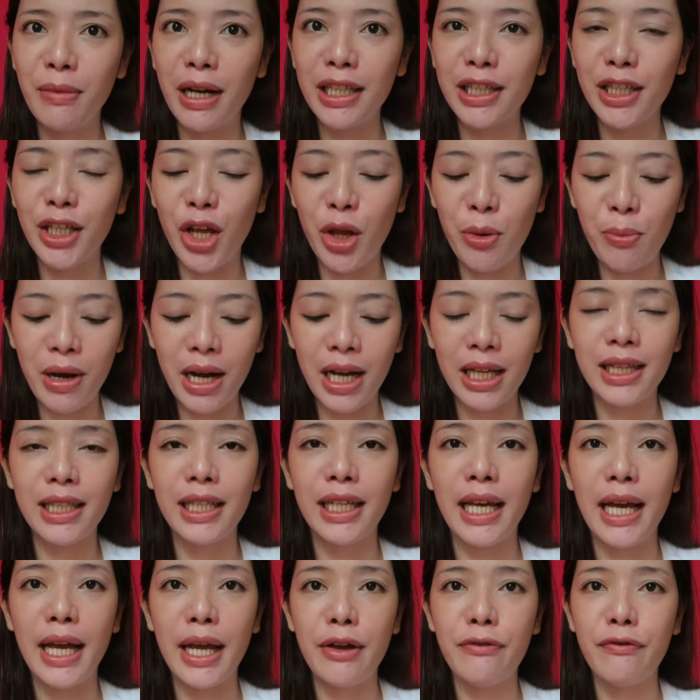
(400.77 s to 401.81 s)
mga tiyay, mga
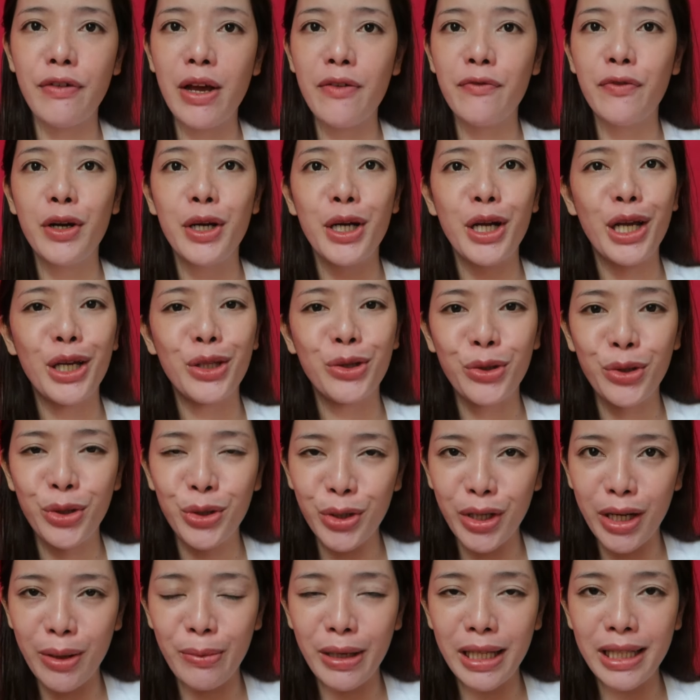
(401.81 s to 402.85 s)
tiyay, if ever na ito
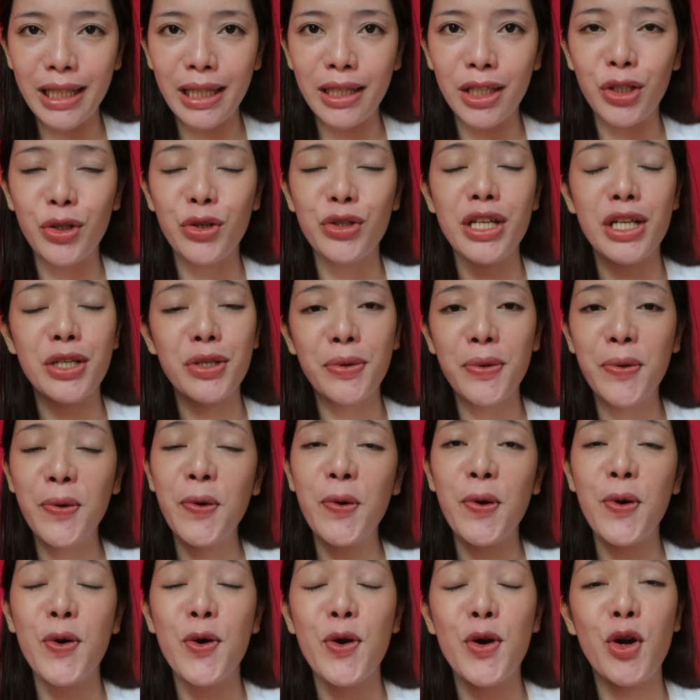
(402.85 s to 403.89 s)
yung gamitin nyo sa
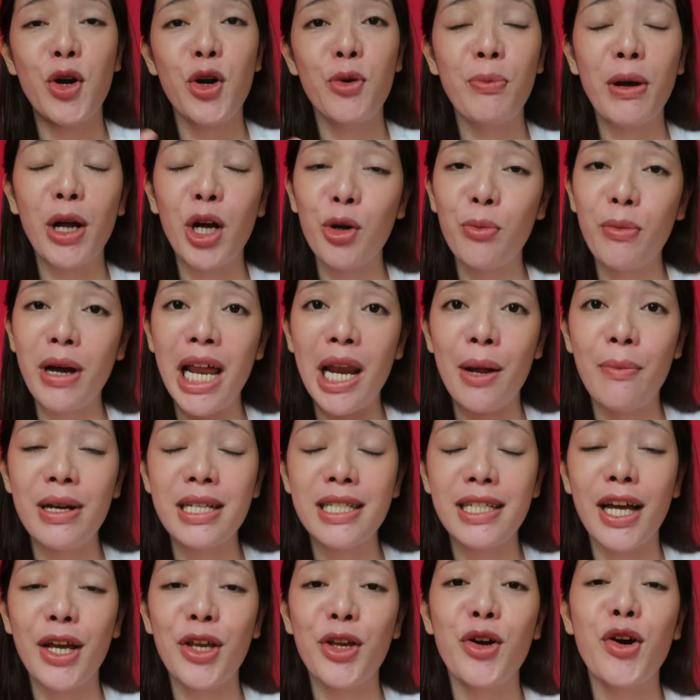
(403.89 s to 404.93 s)
school or pag lumalabas
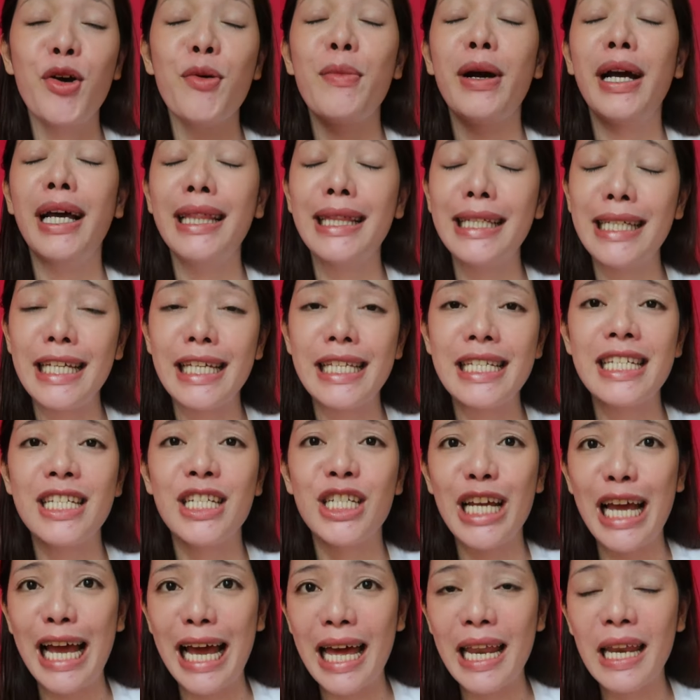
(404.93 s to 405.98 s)
kayo, mga teens
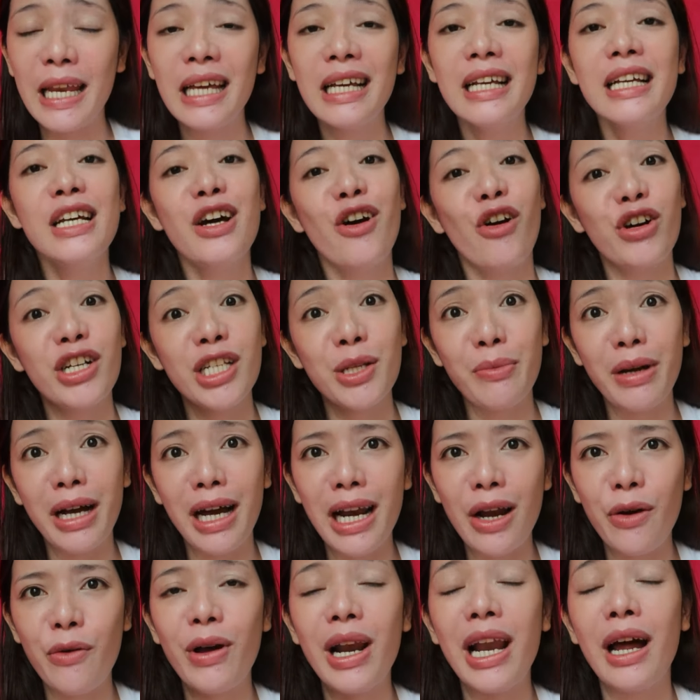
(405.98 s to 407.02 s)
dyan, or sa
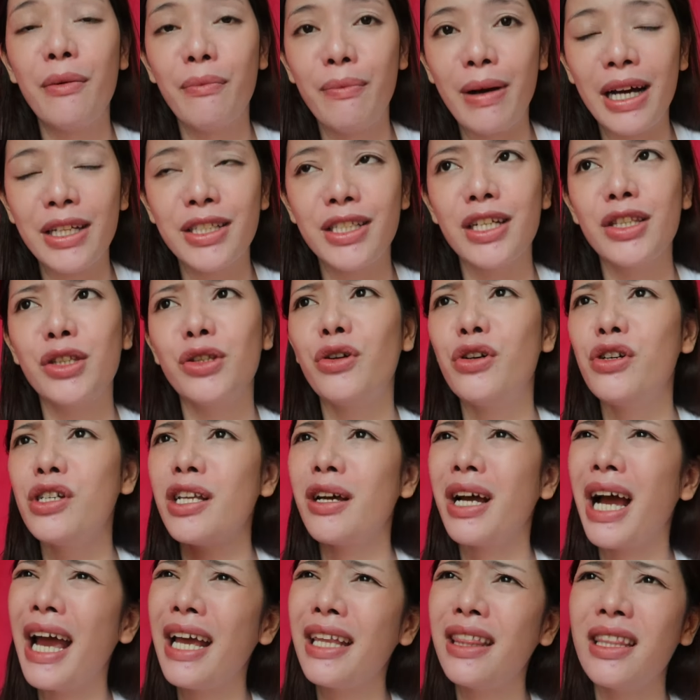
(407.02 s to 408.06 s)
mga walang budget, or sa
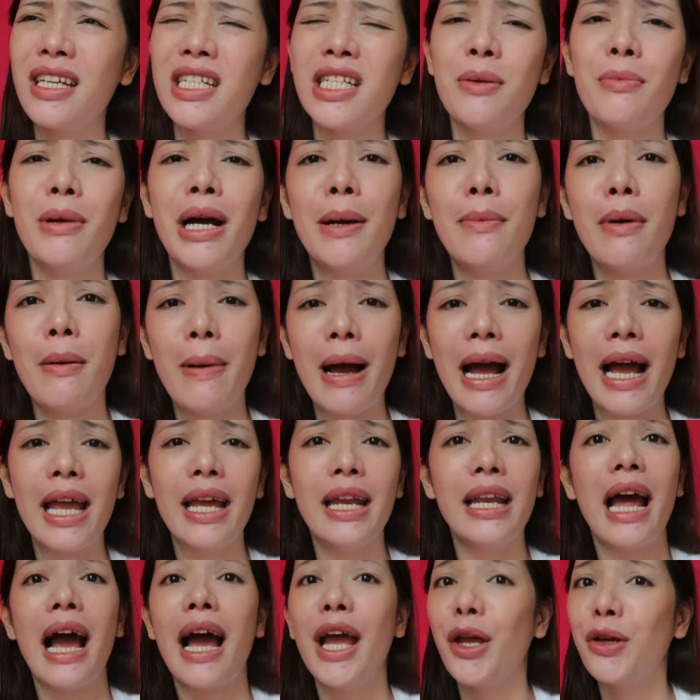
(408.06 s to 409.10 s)
kahit na sa mga babae
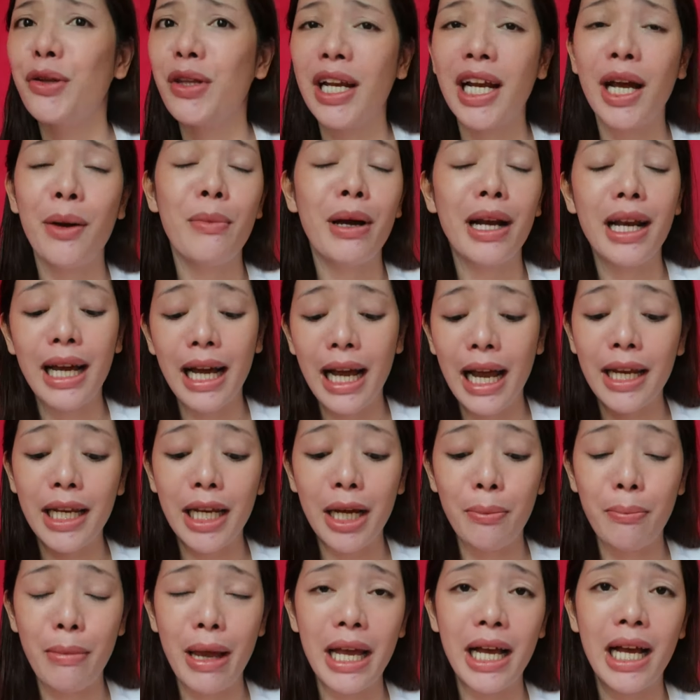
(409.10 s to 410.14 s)
na ayaw talaga maglagay
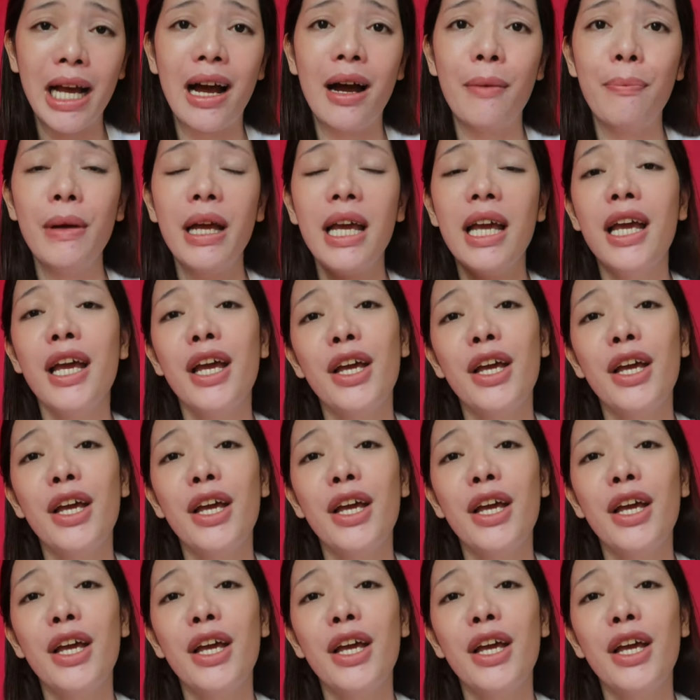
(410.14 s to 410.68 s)
ng makeup,